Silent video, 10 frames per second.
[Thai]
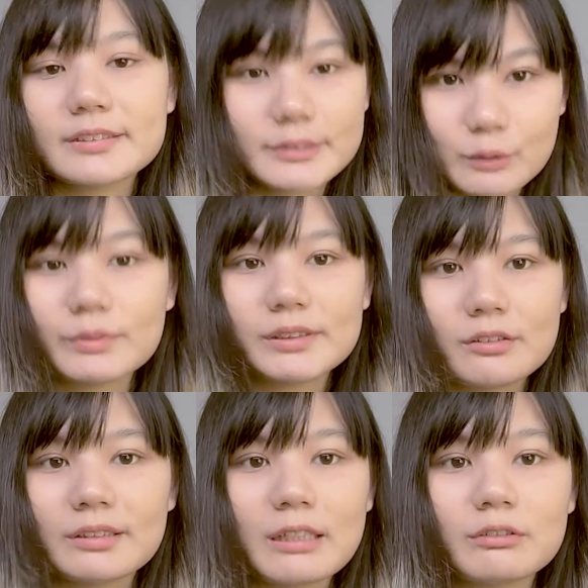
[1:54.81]
คือ เดอะ เวิล
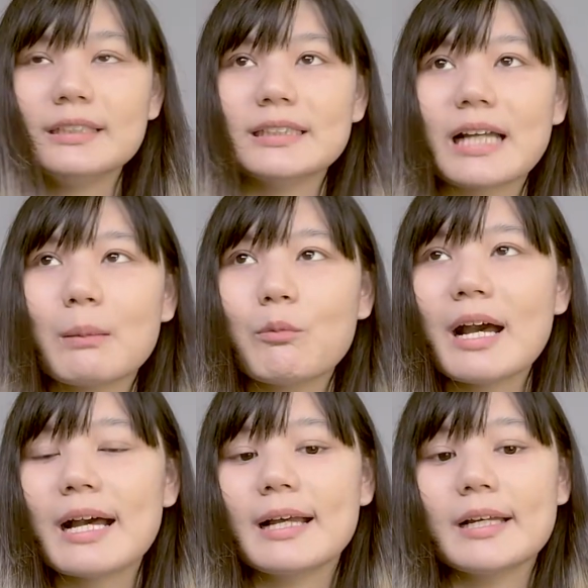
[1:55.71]
ด์ ของเราหรือคำ
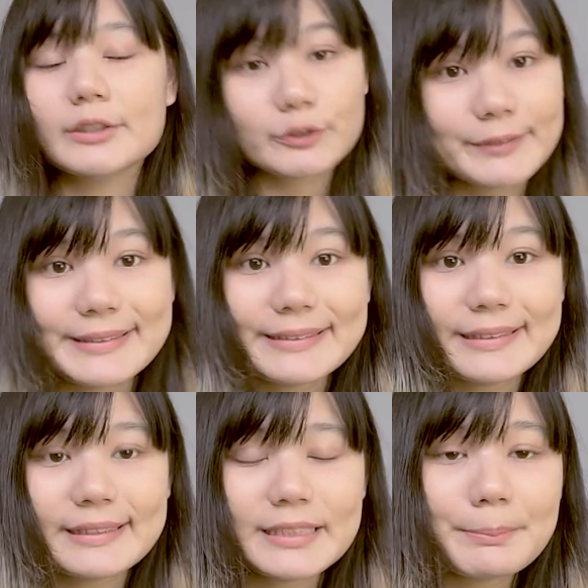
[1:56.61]
ว่า ทรี
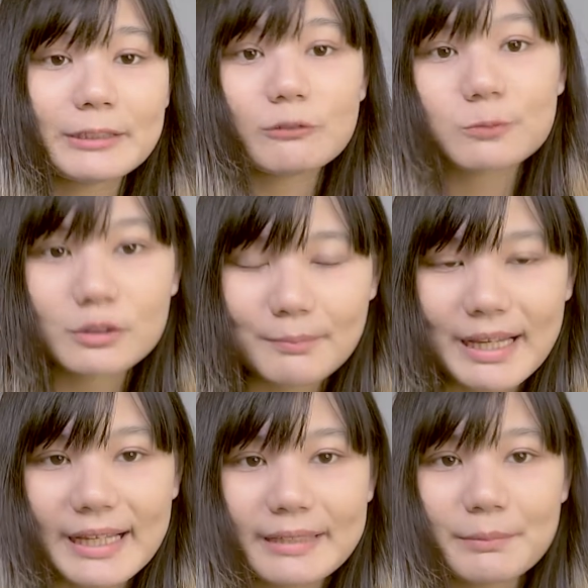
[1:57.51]
อย่างเงี้ยที่เป็นรูปต้น
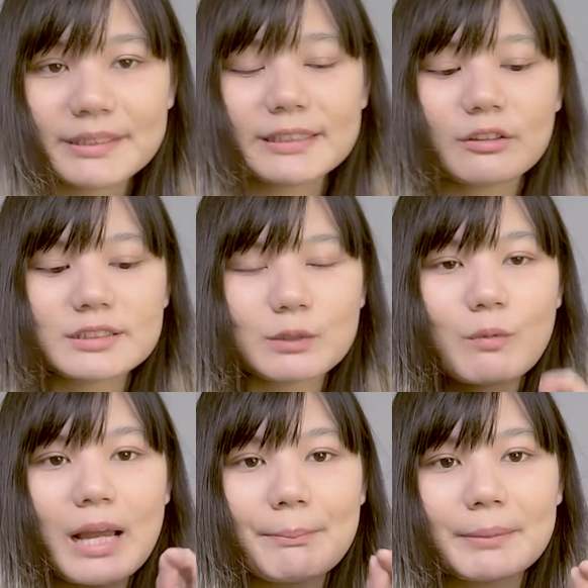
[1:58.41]
ไม้บางทีเราก็จะ
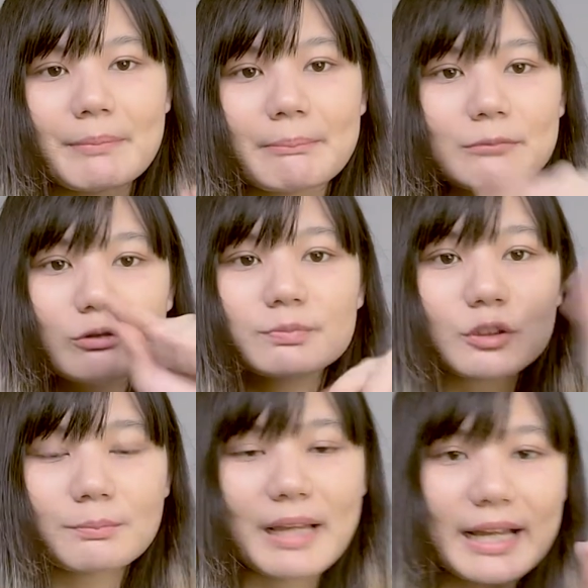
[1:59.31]
วาดเป็นแบบรูป
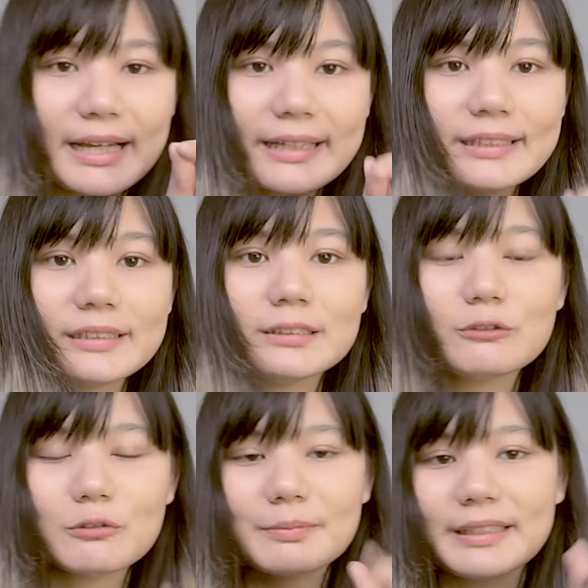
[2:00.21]
ต้นไม้
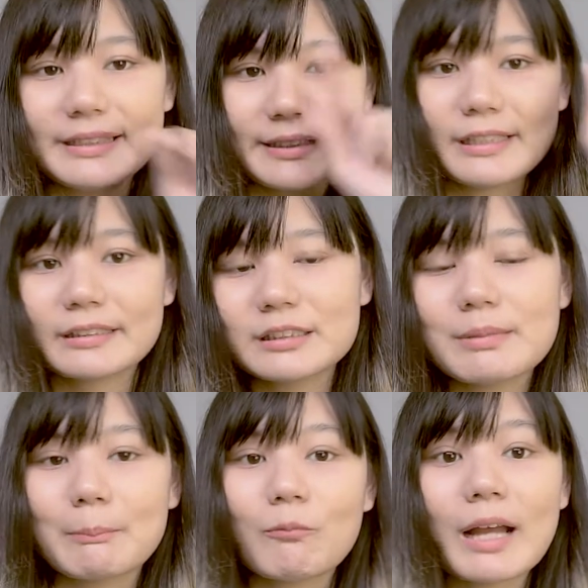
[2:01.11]
รูปอะไรอย่างเงี้ยคื
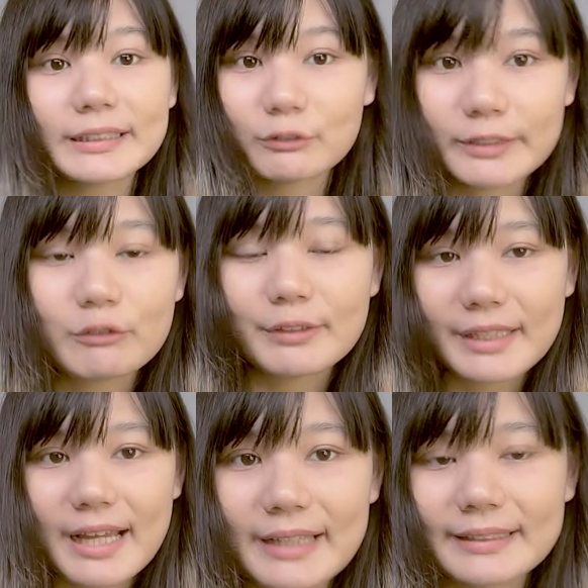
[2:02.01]
อแบบวาดเร็
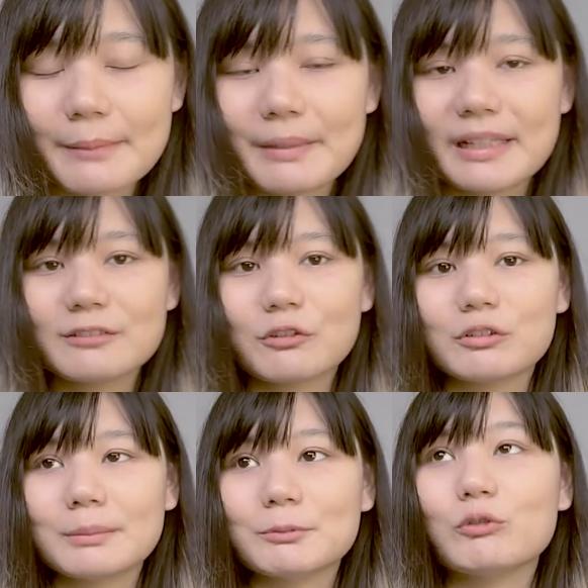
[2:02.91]
วๆยๆทำให้ทุกค
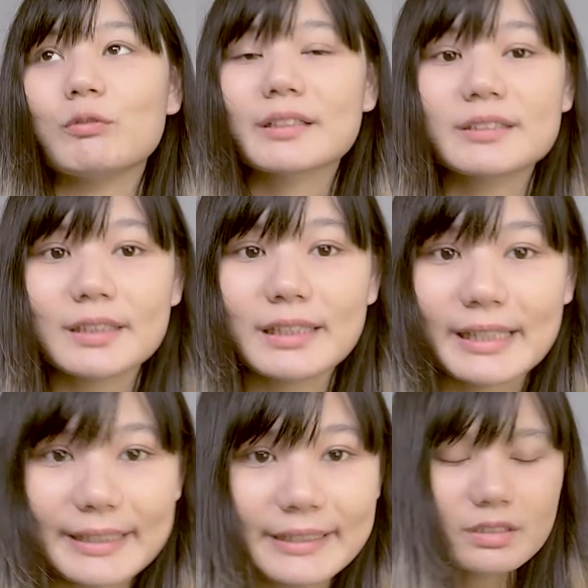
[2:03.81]
นแบบรู้ว่าคืออะไร
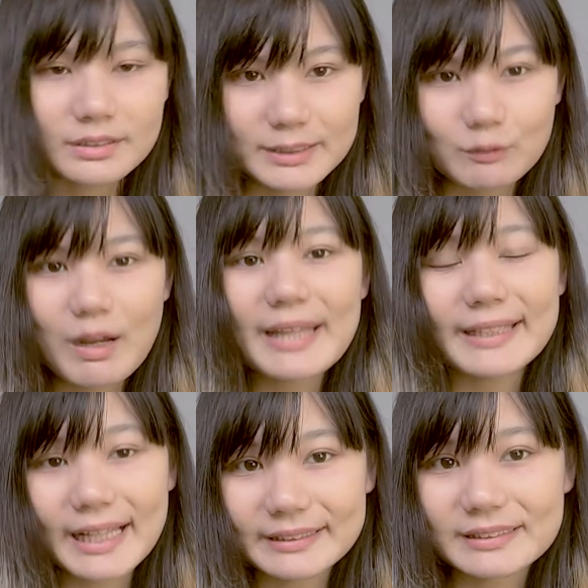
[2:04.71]
หรือว่า
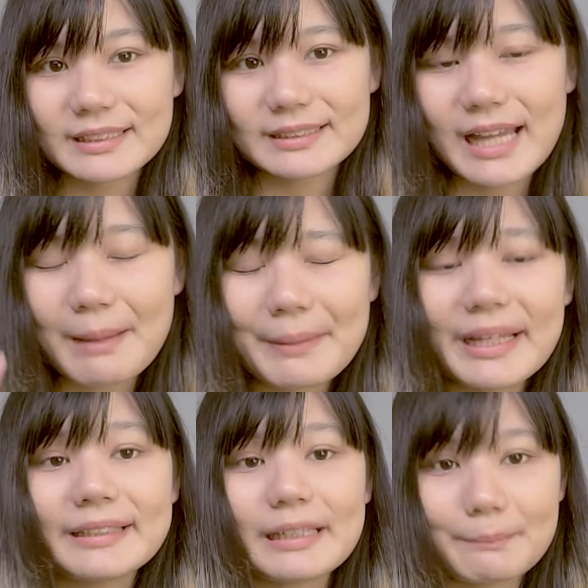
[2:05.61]
อีกอันนึงอะถ้าไม่
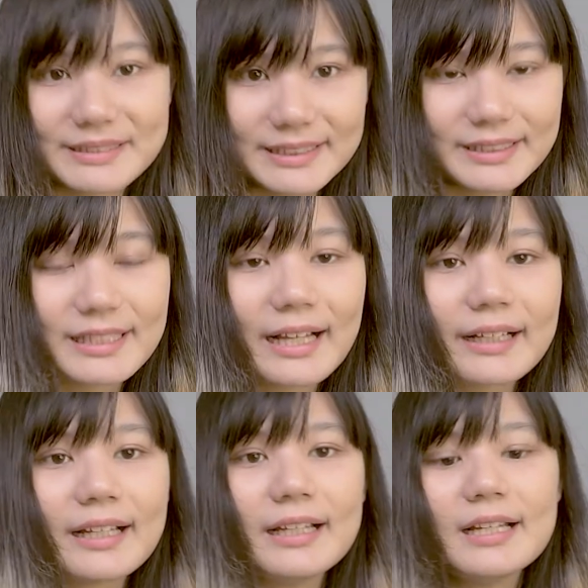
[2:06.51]
ถนัดเป็นสัญลักษ
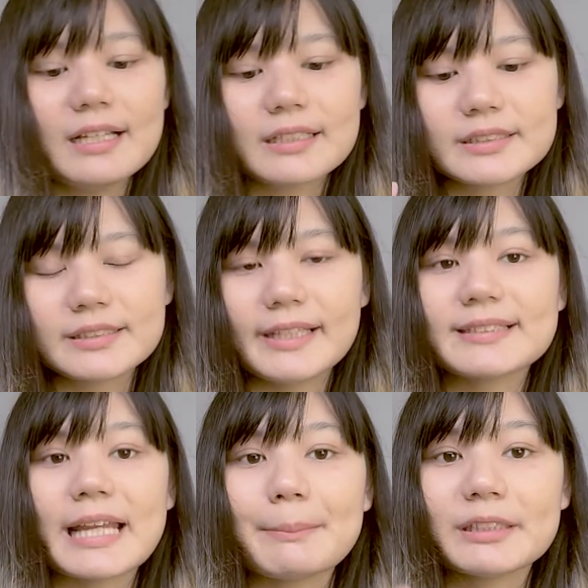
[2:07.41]
ณ์อะก็คือให้
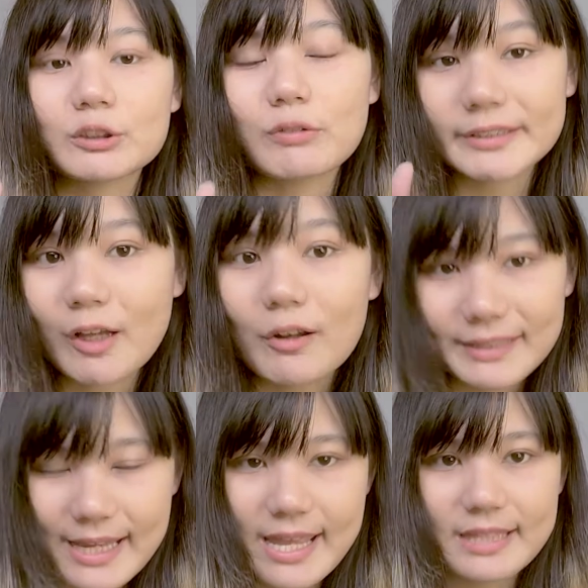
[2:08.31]
ใช้เป็นตัวย่อ
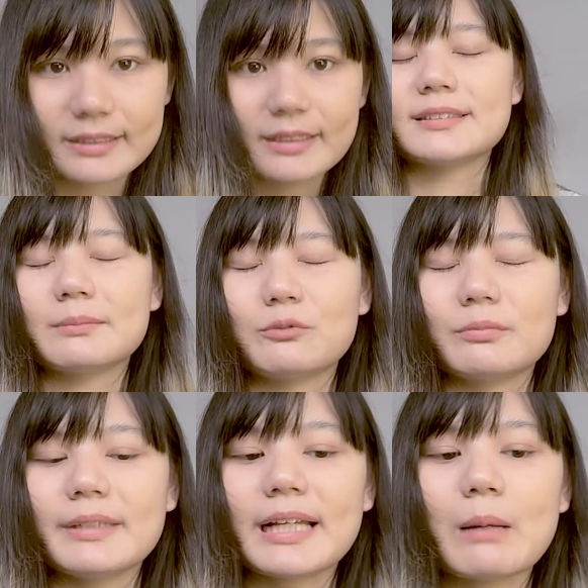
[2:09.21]
แทนสมม
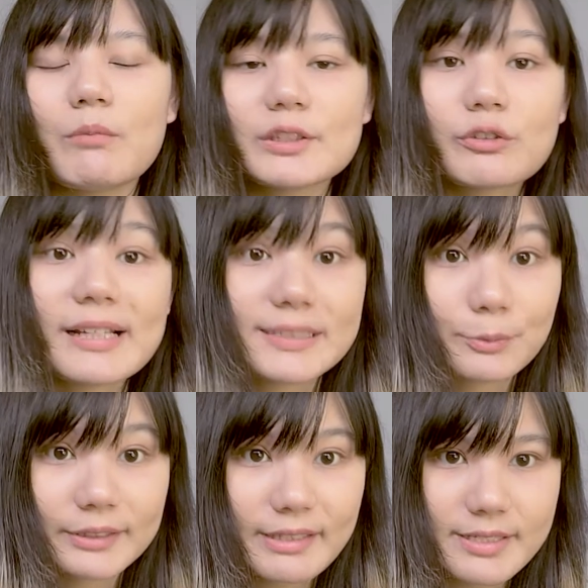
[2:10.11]
ติมีคำว่า ทรานส
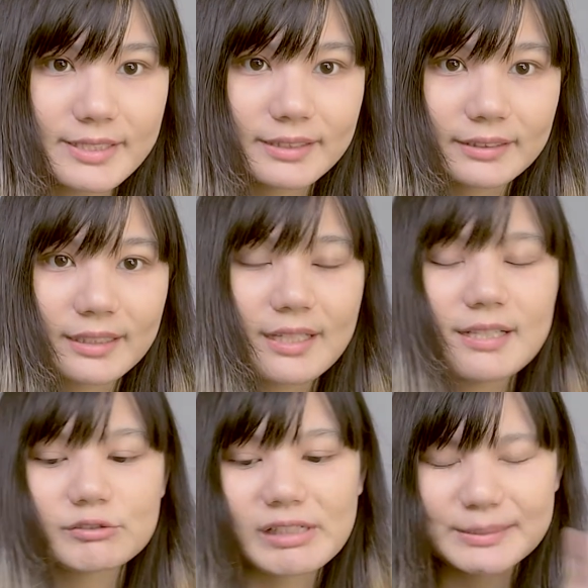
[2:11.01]
พอร์เทชัน
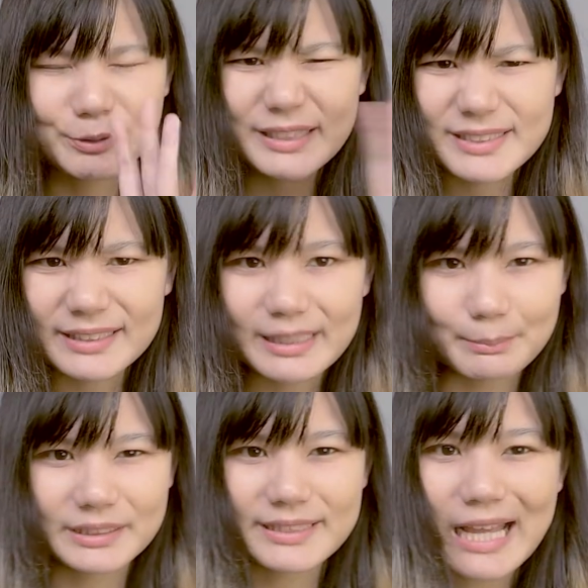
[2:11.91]
ทรานสพอร์เทชัน เนี่ย
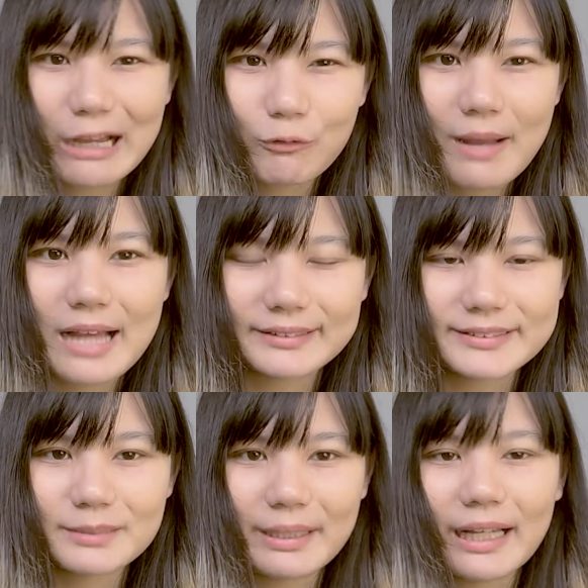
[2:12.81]
มันยาวมากเล
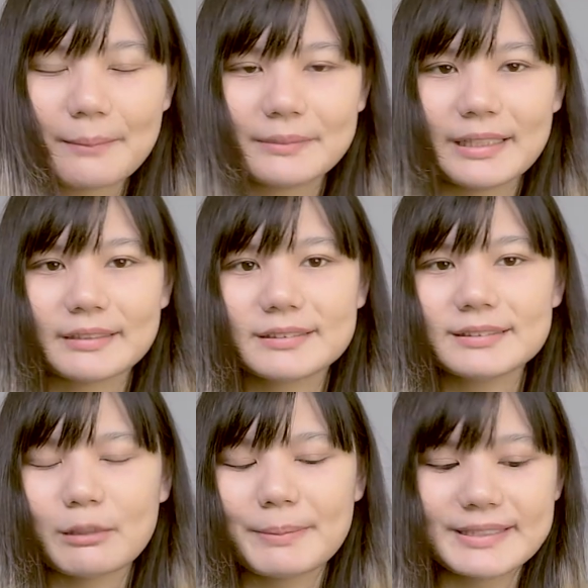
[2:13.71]
ยใช่ไหมครับเนี่ยคื
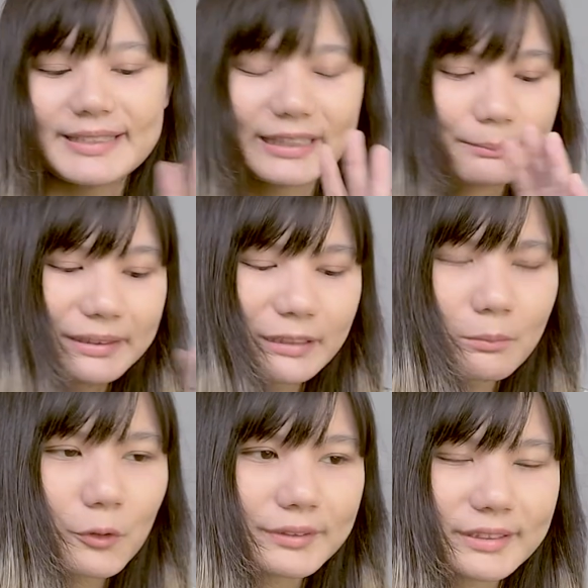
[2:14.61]
อเราไปเขียนมันทั้
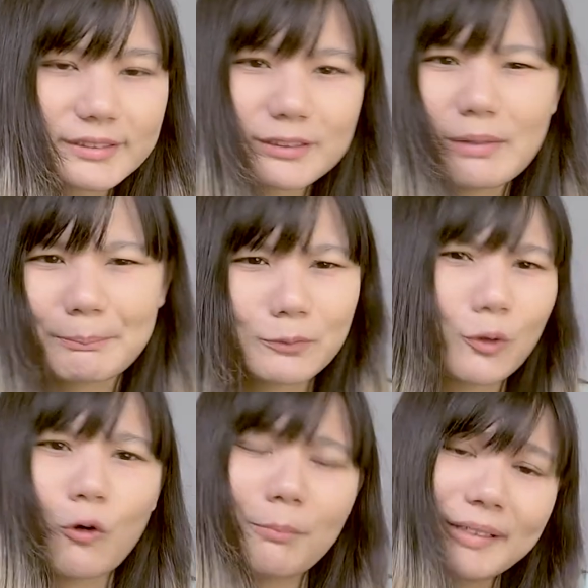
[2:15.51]
งหมดเนี่ยคือแบบ
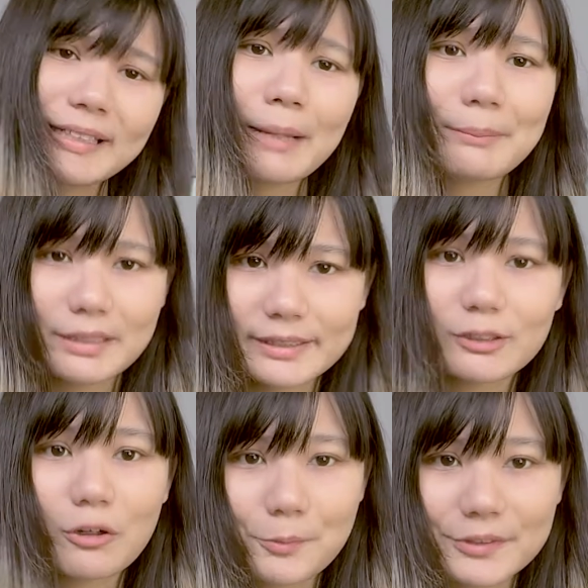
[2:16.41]
คงไม่ได้ทำอะไร
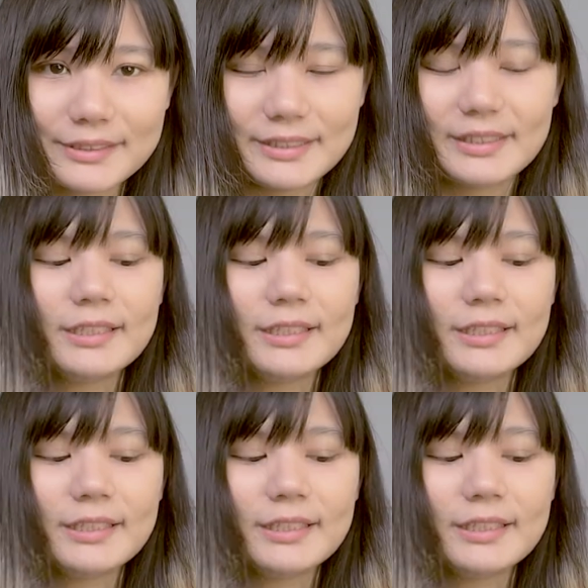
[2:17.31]
ต่อพอดี